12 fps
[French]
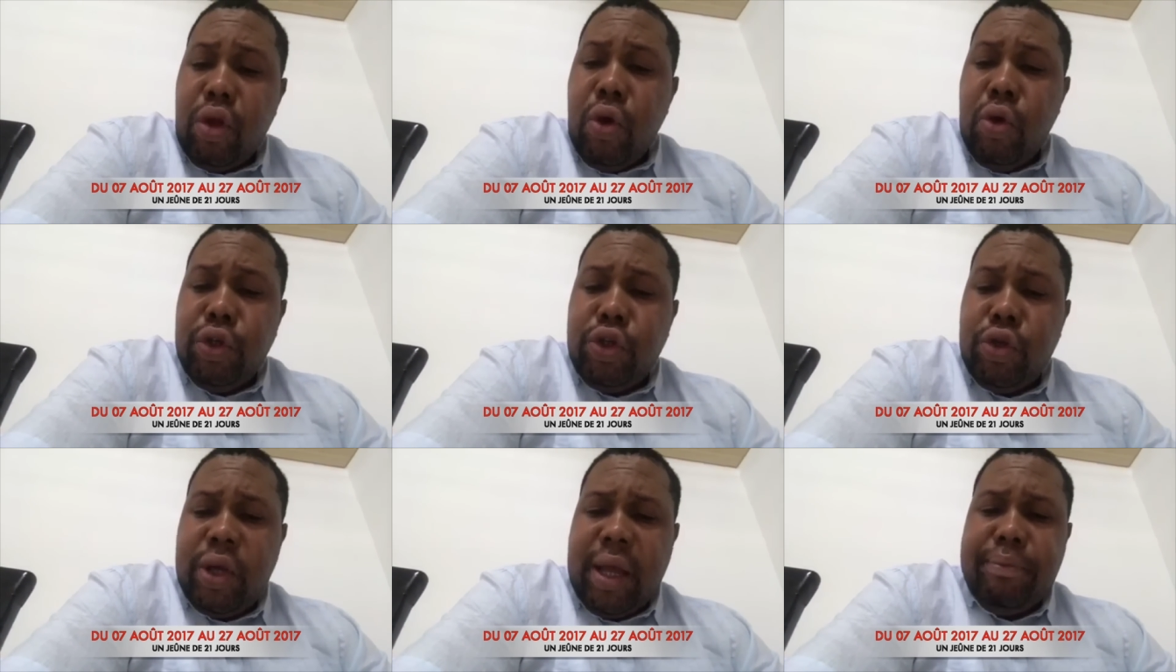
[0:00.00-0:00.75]
Ô oh
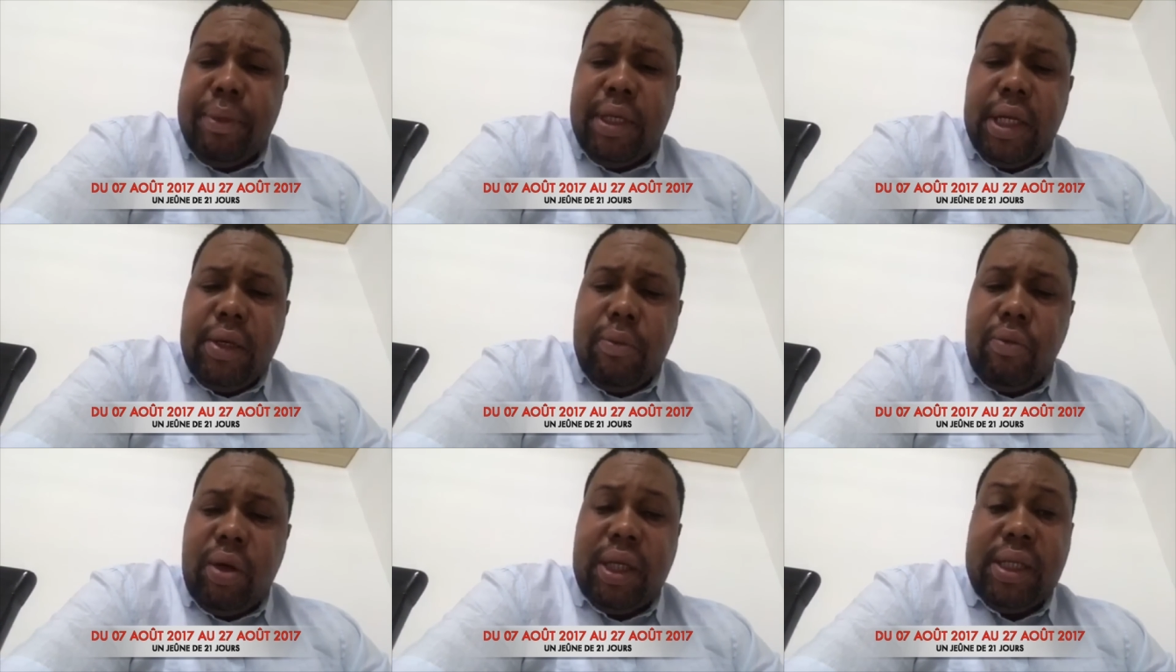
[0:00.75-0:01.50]
Dieu, aie pitié de
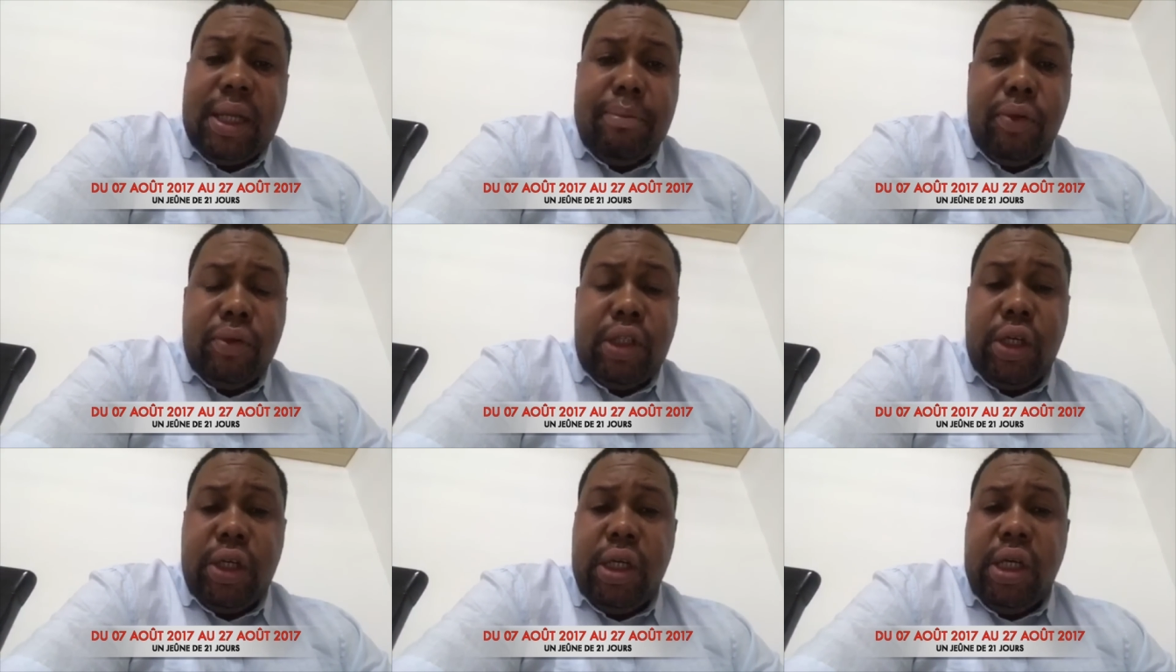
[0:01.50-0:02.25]
moi dans ta
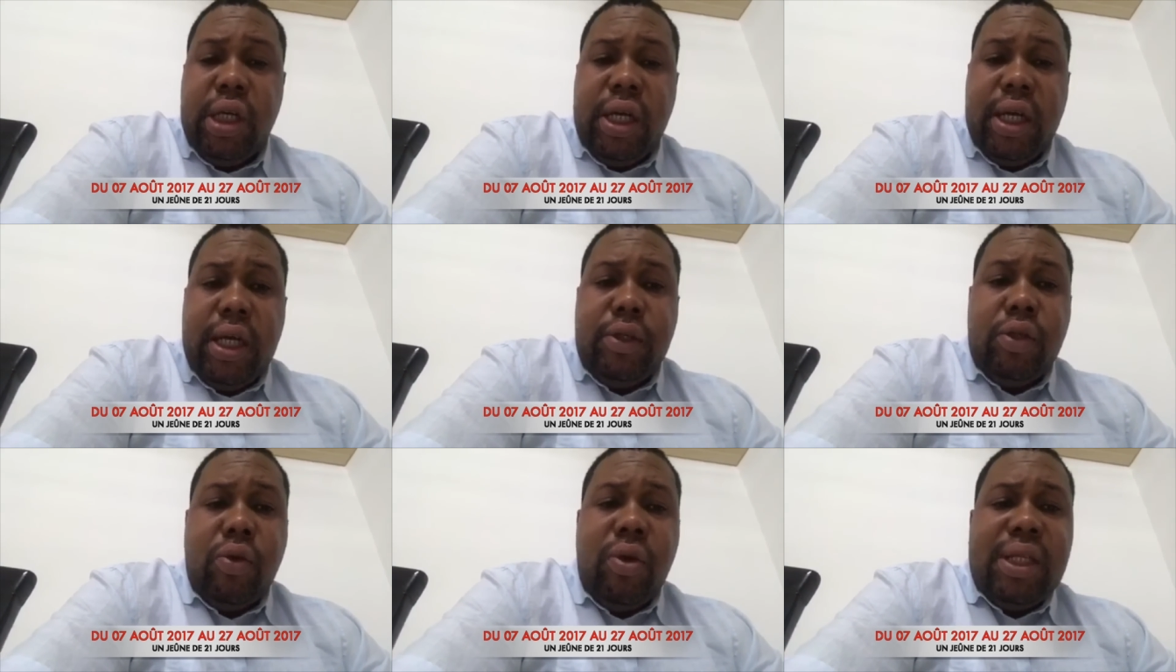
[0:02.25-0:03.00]
bonté. Hein,
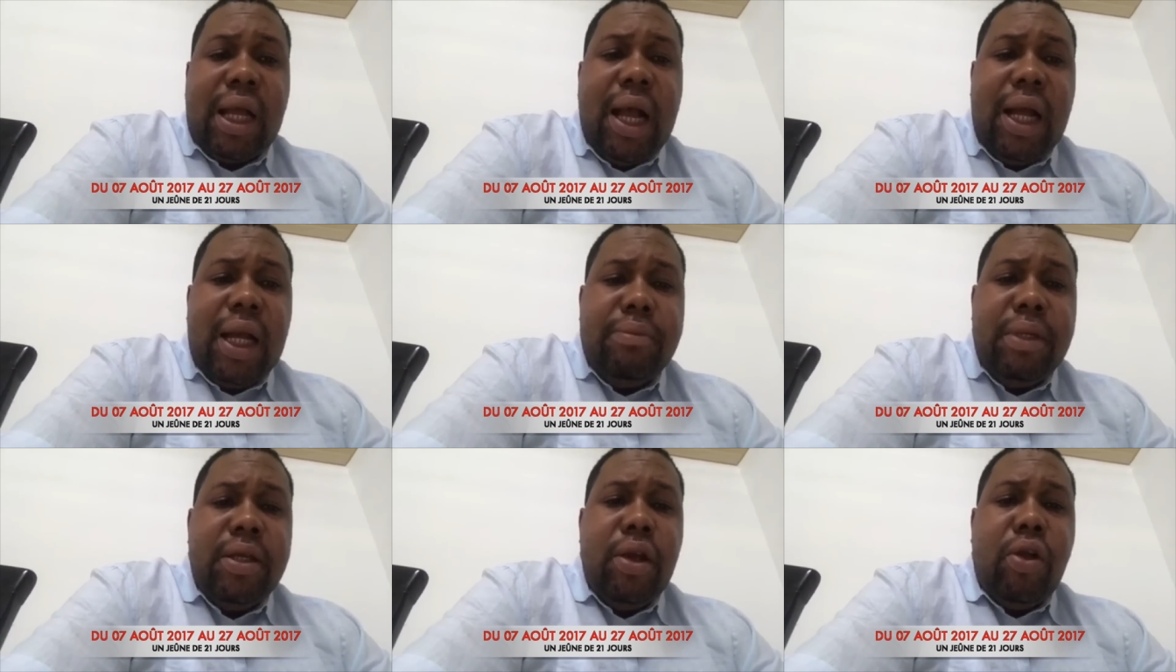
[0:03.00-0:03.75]
selon ta grande
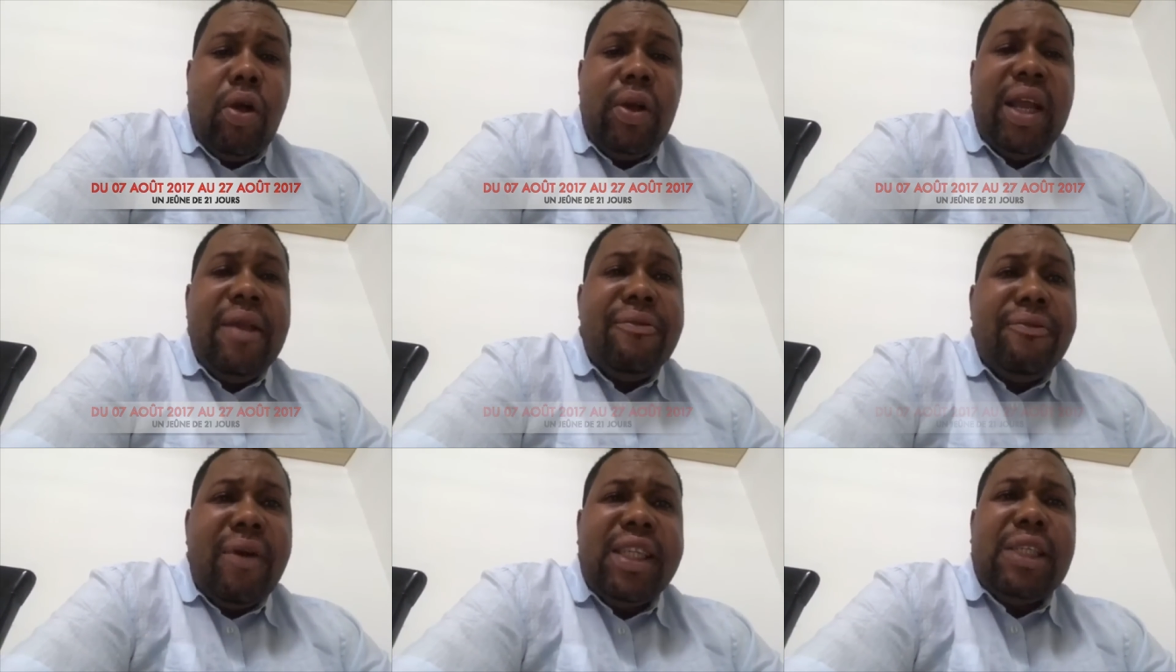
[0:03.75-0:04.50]
miséricorde,
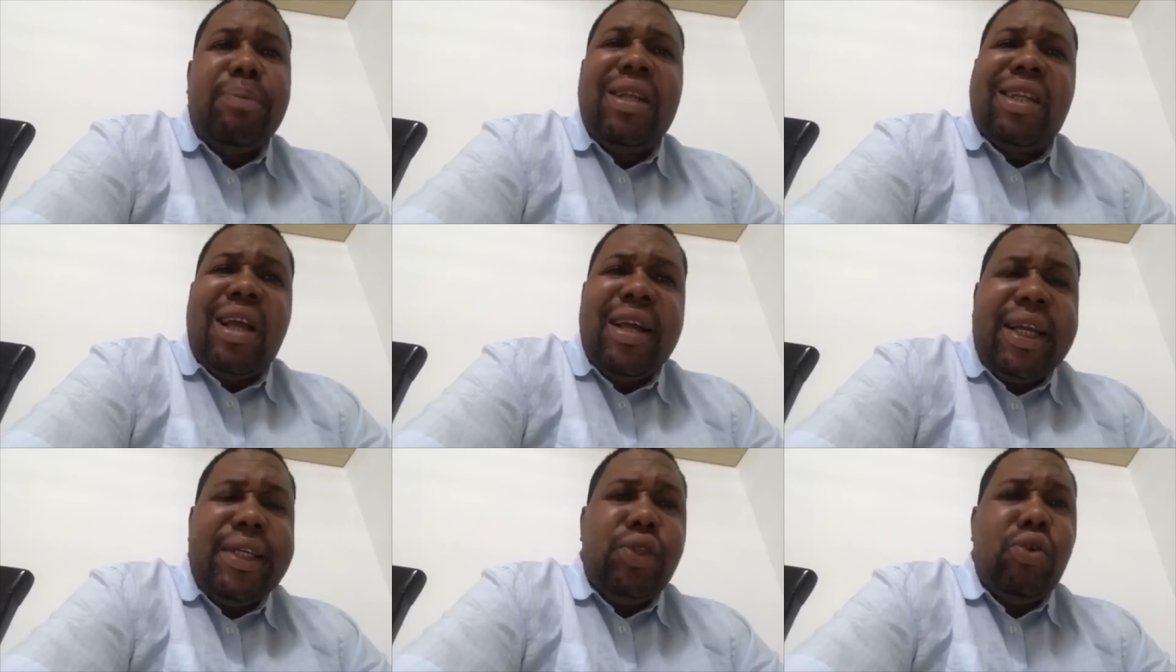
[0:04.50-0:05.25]
efface mes
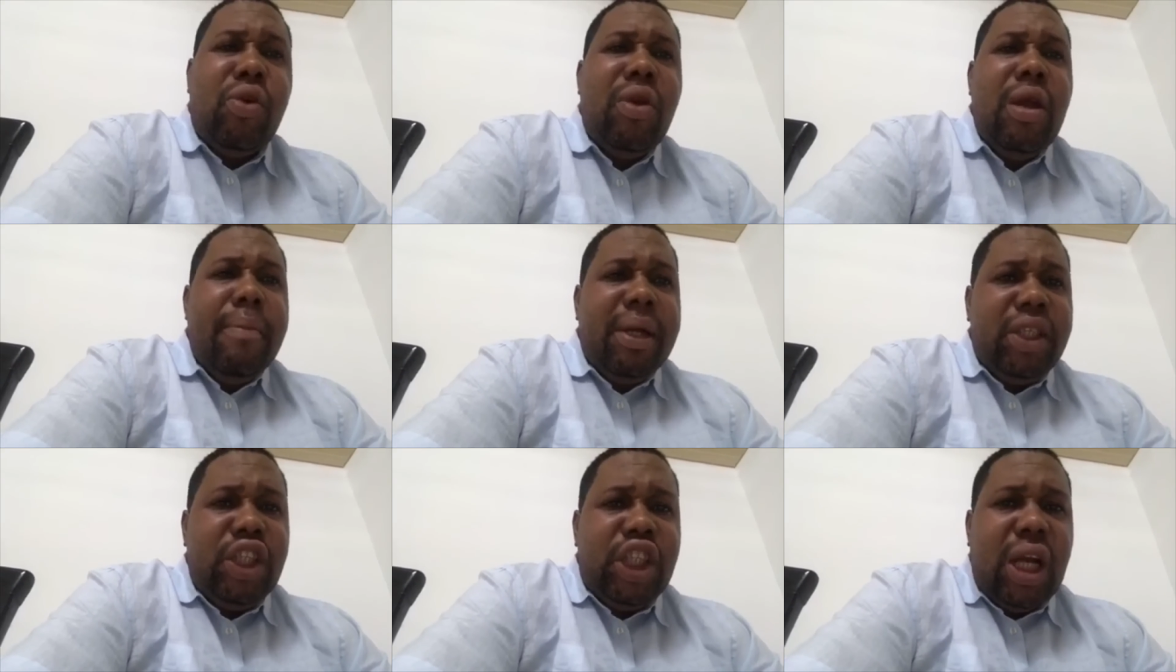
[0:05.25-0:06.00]
transgressions.
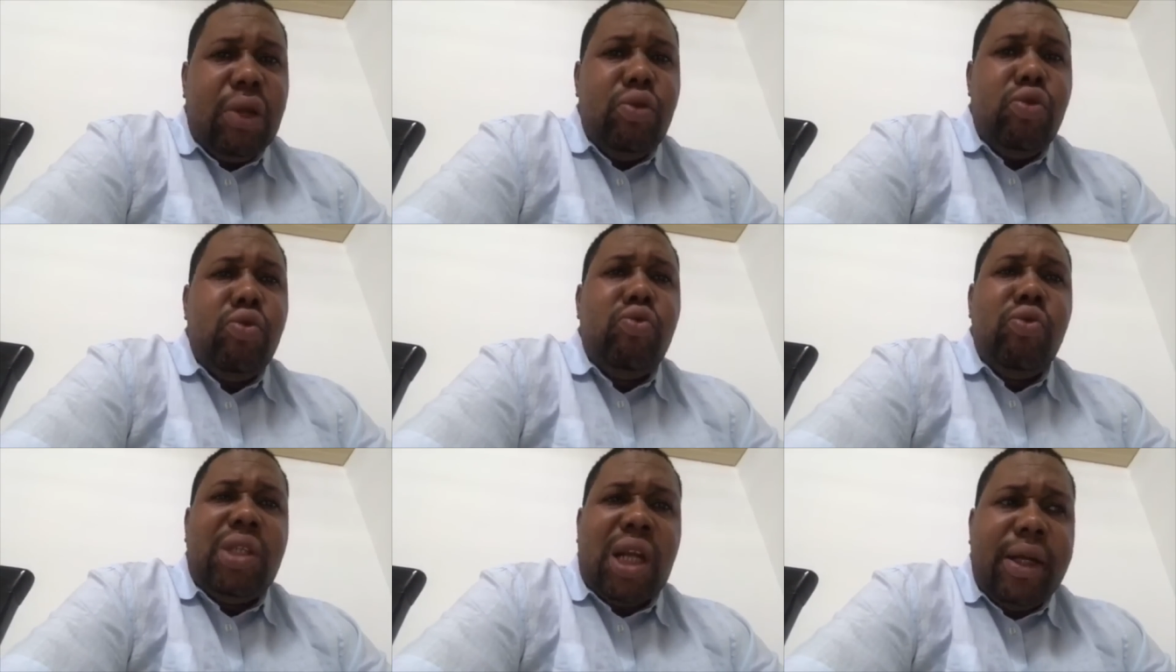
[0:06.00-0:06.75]
Parce que chaque jour,
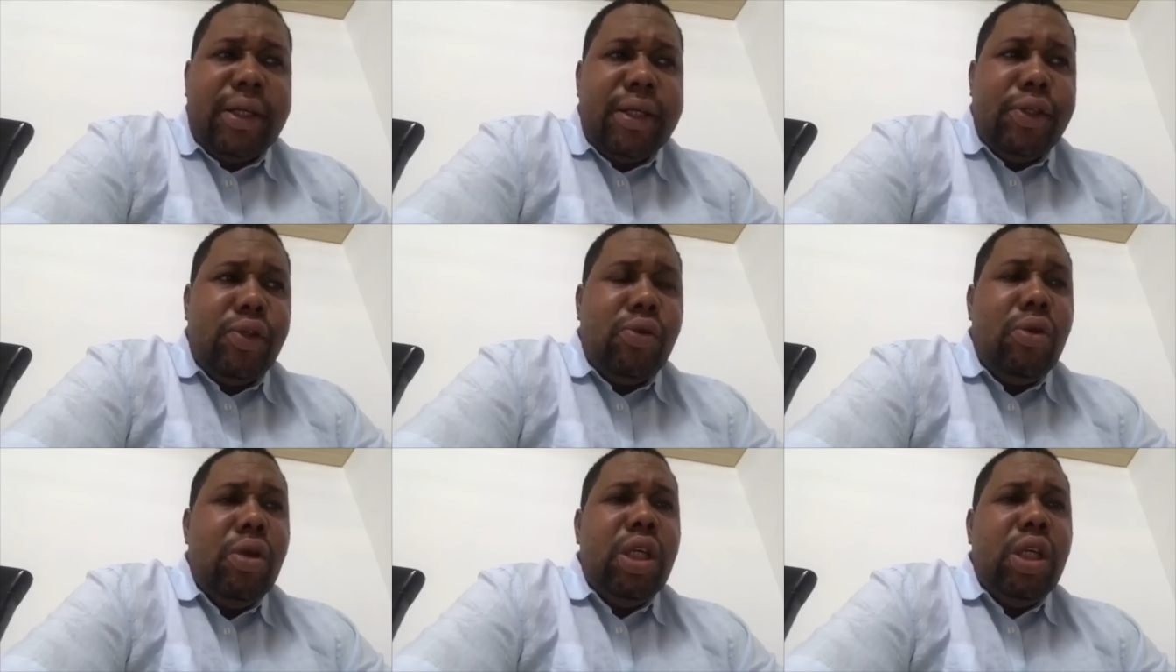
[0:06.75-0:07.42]
nous transgressions,